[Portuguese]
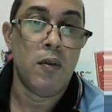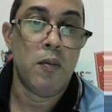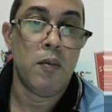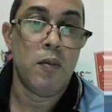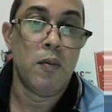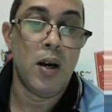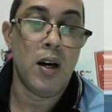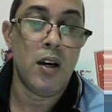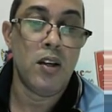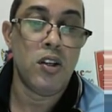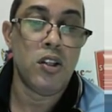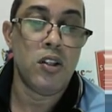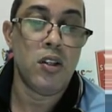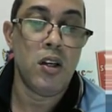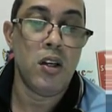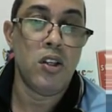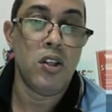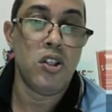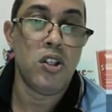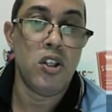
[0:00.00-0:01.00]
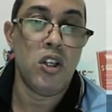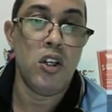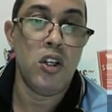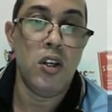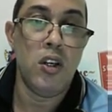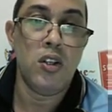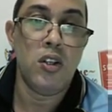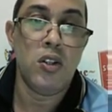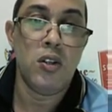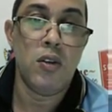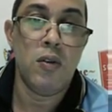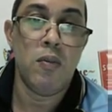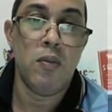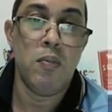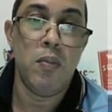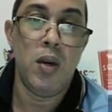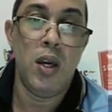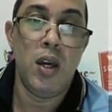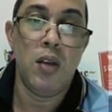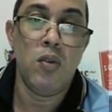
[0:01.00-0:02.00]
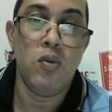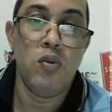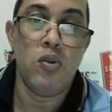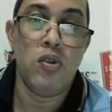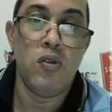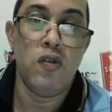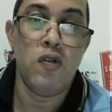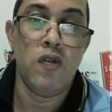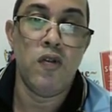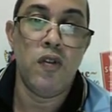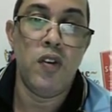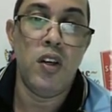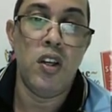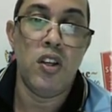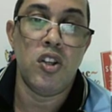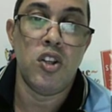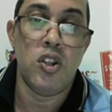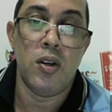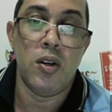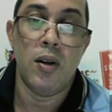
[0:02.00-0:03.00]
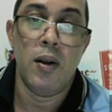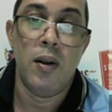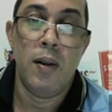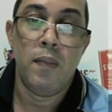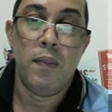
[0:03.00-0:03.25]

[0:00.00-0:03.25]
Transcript: mais 3x menos 20.